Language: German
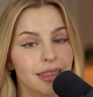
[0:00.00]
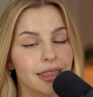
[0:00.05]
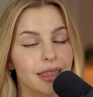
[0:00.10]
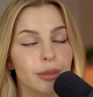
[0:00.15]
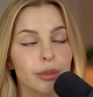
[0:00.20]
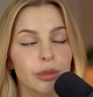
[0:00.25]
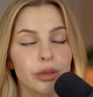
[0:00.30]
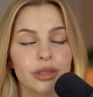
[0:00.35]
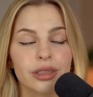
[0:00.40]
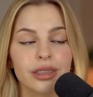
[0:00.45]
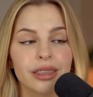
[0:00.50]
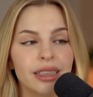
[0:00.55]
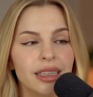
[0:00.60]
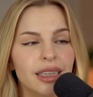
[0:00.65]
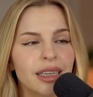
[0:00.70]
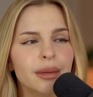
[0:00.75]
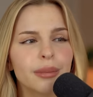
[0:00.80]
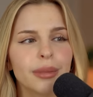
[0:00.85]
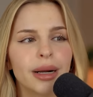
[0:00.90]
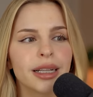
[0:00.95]
Ihr müsst
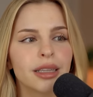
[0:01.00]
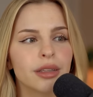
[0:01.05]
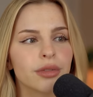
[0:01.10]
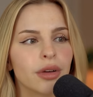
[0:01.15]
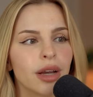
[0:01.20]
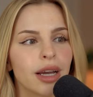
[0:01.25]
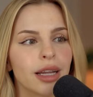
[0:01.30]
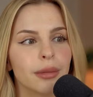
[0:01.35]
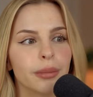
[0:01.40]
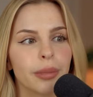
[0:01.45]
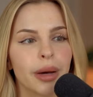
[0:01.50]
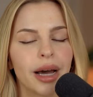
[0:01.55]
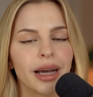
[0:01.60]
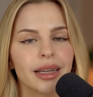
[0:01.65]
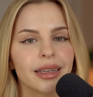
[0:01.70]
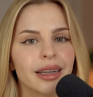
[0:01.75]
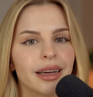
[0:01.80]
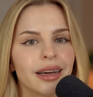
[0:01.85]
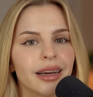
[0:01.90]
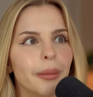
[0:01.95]
niemals für einen
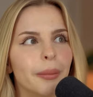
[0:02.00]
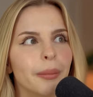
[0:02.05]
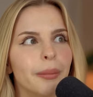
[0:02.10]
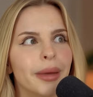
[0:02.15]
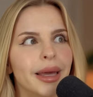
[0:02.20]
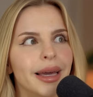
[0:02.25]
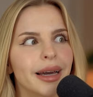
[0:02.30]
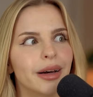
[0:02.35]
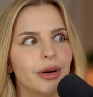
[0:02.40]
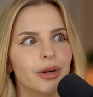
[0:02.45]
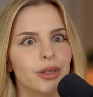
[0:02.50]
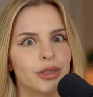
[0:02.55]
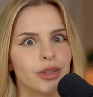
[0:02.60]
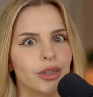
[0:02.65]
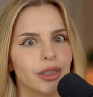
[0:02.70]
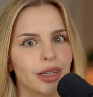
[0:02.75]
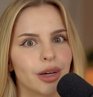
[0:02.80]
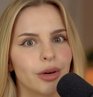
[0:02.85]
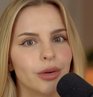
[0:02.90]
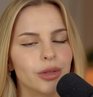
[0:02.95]
Partner mehr aus
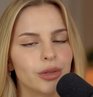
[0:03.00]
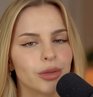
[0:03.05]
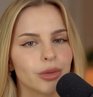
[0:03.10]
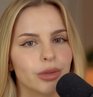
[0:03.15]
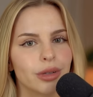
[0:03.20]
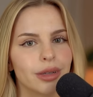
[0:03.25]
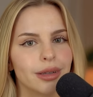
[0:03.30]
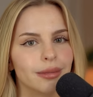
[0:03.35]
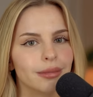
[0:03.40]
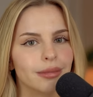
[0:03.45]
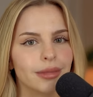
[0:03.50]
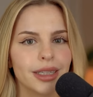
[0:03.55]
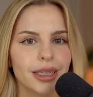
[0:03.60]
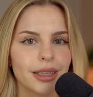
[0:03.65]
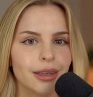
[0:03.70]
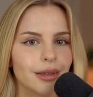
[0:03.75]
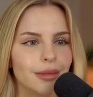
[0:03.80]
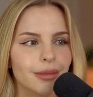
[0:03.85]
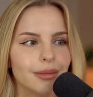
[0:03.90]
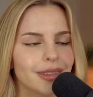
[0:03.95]
euch rausholen.
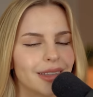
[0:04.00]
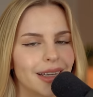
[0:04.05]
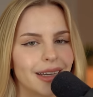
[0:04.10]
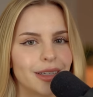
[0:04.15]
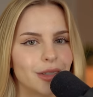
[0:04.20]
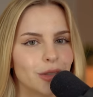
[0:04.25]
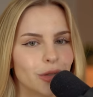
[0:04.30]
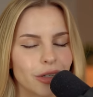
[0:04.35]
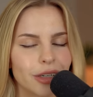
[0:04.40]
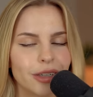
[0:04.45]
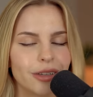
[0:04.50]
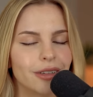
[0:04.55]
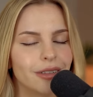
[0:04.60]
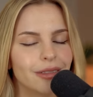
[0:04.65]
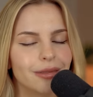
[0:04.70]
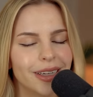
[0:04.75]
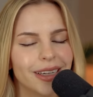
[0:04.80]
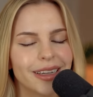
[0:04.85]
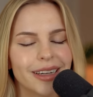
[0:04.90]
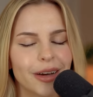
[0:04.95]
Ihr seid toll,
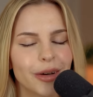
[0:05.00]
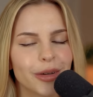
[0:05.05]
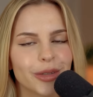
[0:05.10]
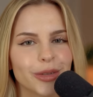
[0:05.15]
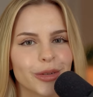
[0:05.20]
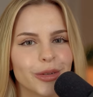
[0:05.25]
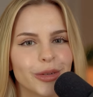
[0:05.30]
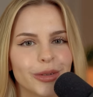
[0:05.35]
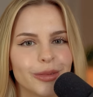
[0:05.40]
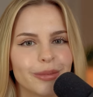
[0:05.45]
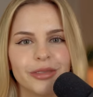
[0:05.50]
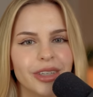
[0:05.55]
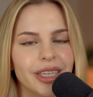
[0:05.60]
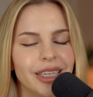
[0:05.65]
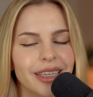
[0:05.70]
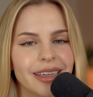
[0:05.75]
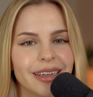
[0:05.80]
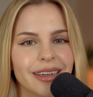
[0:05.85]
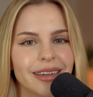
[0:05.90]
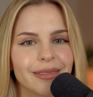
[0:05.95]
genauso wie
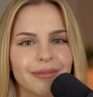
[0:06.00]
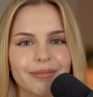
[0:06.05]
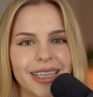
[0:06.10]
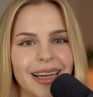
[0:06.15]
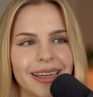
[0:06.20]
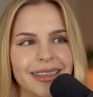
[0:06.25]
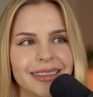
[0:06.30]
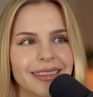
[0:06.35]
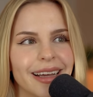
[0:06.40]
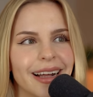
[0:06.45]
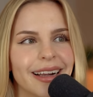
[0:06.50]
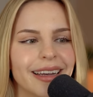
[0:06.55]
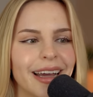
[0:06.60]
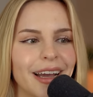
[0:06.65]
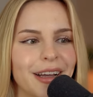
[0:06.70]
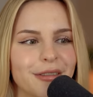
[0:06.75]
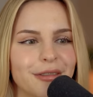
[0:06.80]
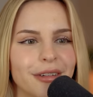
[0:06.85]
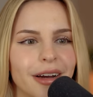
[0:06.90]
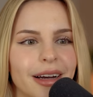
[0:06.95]
ihr seid, halt
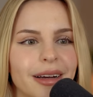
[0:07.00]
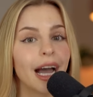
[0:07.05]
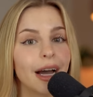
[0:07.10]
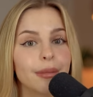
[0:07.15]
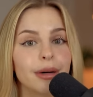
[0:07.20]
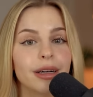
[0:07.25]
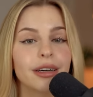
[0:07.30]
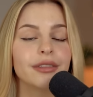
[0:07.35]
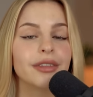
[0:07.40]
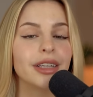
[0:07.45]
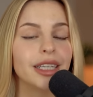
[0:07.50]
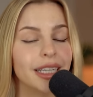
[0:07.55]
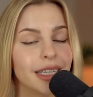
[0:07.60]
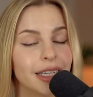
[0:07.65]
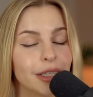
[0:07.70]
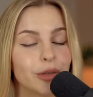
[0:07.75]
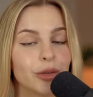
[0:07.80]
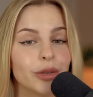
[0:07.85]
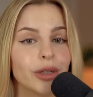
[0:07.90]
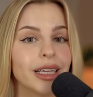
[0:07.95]
einfach. Aber wenn ihr
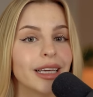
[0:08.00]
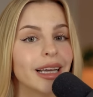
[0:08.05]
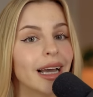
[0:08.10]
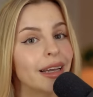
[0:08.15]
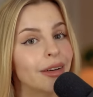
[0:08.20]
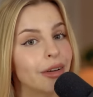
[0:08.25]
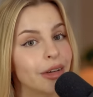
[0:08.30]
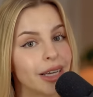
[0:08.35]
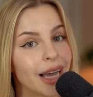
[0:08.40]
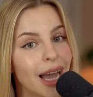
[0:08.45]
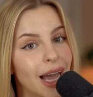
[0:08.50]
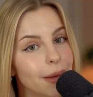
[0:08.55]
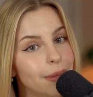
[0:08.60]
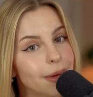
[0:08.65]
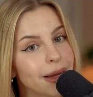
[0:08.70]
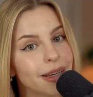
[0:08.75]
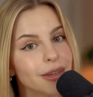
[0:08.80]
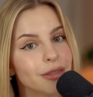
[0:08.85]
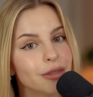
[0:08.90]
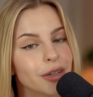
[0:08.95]
natürlich an euch
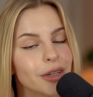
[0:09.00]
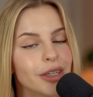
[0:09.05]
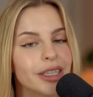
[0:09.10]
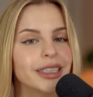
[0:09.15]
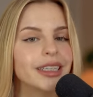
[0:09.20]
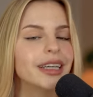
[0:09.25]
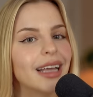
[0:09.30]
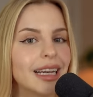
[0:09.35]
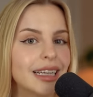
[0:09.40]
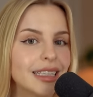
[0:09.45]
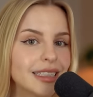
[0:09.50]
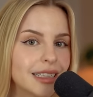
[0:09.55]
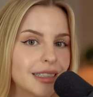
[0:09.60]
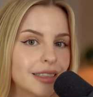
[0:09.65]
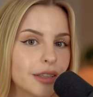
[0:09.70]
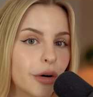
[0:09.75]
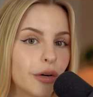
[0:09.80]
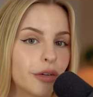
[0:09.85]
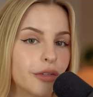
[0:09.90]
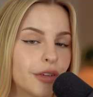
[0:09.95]
arbeiten wollt, dann ist das
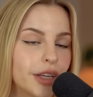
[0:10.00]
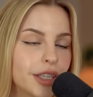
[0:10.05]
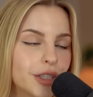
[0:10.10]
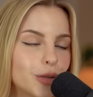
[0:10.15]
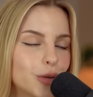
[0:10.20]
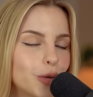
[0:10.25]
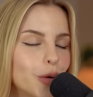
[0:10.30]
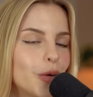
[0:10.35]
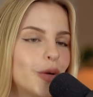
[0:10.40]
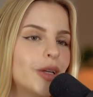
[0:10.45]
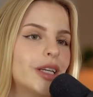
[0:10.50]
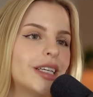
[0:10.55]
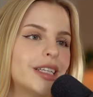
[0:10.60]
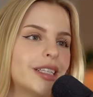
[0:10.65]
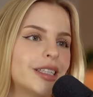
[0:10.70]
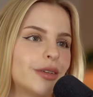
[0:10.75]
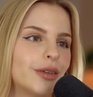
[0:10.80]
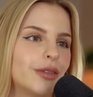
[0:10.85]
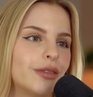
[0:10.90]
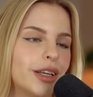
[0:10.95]
auch was
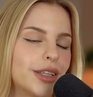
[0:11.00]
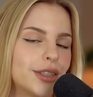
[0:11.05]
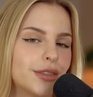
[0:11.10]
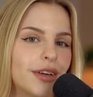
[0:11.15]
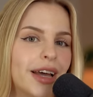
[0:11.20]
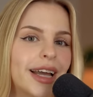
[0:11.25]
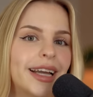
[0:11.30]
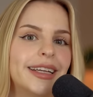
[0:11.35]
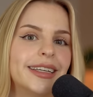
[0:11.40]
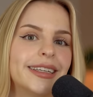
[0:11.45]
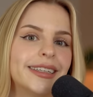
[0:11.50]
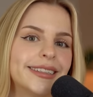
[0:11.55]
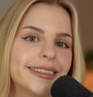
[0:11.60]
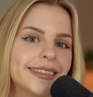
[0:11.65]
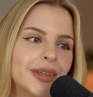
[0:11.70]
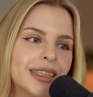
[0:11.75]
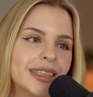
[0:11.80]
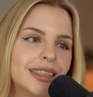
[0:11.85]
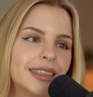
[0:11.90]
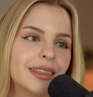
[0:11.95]
Schönes und was Feines
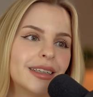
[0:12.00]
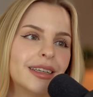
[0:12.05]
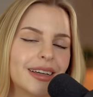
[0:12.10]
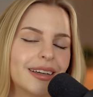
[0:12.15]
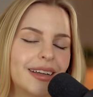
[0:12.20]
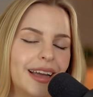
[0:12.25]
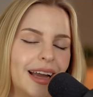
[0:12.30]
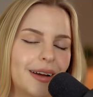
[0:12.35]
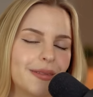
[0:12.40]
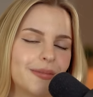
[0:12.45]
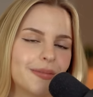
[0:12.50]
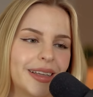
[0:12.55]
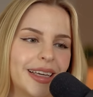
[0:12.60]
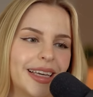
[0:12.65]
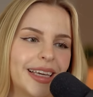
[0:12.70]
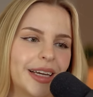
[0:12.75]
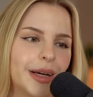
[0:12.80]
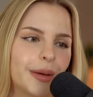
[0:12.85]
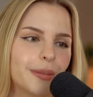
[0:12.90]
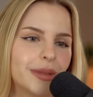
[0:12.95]
und ja,
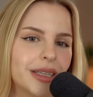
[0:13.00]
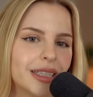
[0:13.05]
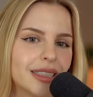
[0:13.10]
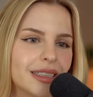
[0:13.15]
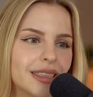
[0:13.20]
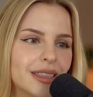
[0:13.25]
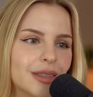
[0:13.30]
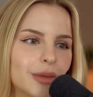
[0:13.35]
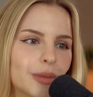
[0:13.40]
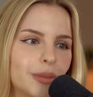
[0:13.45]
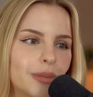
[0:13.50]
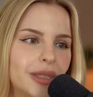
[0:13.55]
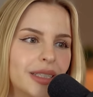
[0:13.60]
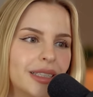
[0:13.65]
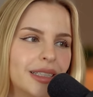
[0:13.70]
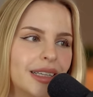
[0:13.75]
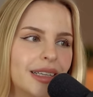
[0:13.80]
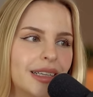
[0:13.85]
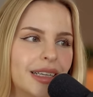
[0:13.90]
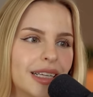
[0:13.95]
ich glaube, das ist so ein
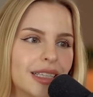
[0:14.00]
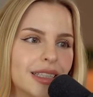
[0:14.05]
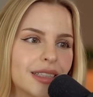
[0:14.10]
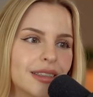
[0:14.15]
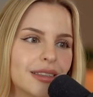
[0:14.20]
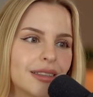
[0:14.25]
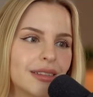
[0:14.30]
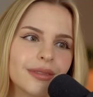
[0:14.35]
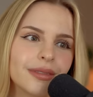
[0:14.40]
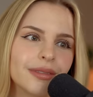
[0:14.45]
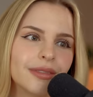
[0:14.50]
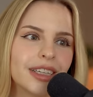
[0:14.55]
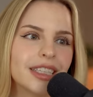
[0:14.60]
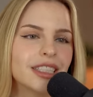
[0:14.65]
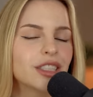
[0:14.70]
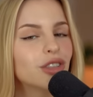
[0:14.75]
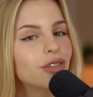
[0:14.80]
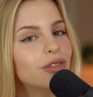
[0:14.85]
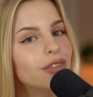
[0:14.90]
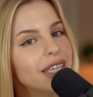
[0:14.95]
bisschen das,
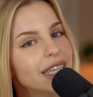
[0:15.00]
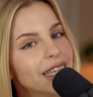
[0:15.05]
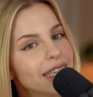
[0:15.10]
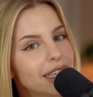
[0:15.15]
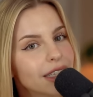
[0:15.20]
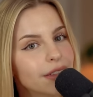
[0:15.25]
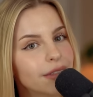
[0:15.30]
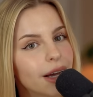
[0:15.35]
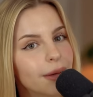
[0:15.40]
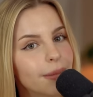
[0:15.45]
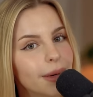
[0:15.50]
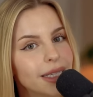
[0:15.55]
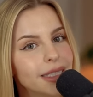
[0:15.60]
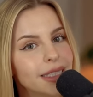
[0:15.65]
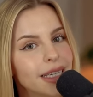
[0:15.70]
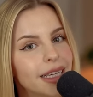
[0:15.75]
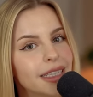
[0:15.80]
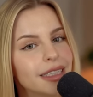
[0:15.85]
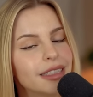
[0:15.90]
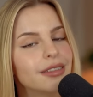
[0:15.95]
was schwierig war bei
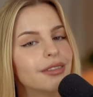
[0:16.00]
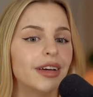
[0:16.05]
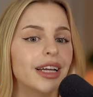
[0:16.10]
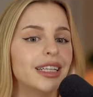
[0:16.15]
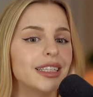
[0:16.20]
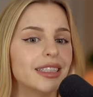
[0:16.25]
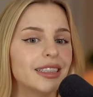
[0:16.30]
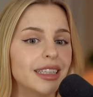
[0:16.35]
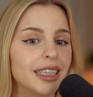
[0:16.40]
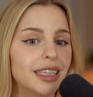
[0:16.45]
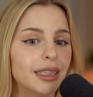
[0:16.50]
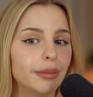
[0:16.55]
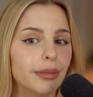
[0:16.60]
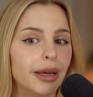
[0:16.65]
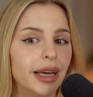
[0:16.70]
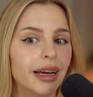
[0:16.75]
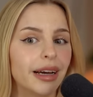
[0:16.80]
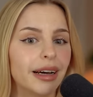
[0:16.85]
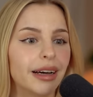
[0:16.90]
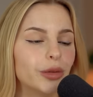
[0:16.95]
TED, weil es nicht
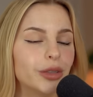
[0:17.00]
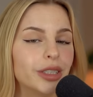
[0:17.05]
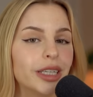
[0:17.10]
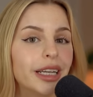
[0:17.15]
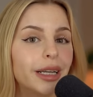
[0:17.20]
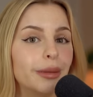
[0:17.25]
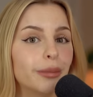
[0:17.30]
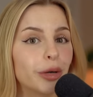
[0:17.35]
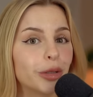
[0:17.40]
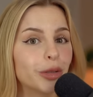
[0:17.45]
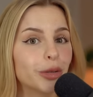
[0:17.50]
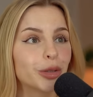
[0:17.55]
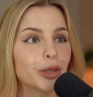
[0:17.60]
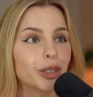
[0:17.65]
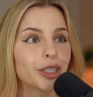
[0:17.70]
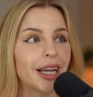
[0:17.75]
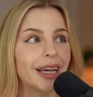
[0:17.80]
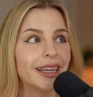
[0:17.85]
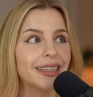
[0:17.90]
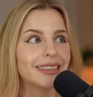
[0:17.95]
mehr unter dem Motto
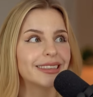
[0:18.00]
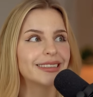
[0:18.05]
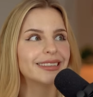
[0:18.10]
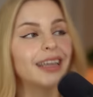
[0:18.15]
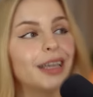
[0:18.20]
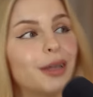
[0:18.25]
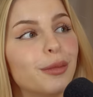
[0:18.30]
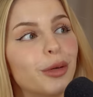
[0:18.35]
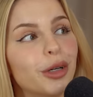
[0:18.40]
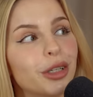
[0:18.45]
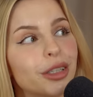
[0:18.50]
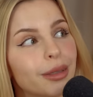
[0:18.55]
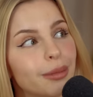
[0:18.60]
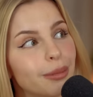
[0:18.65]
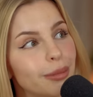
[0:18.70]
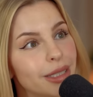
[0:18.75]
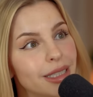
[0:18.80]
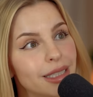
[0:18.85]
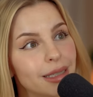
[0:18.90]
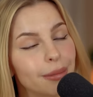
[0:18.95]
stand, ich möchte ein
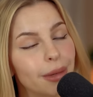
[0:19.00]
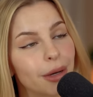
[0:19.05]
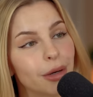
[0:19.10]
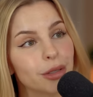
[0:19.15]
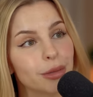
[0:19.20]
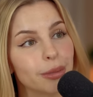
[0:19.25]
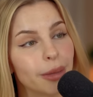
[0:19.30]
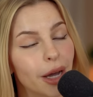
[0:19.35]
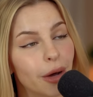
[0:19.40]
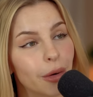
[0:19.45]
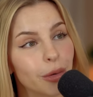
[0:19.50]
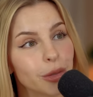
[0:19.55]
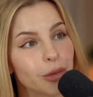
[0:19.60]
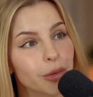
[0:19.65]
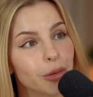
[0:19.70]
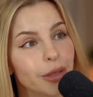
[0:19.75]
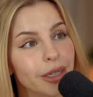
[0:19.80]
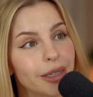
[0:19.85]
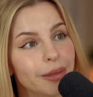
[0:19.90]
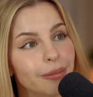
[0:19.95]
bisschen mehr aus mir
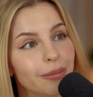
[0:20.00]
rausholen,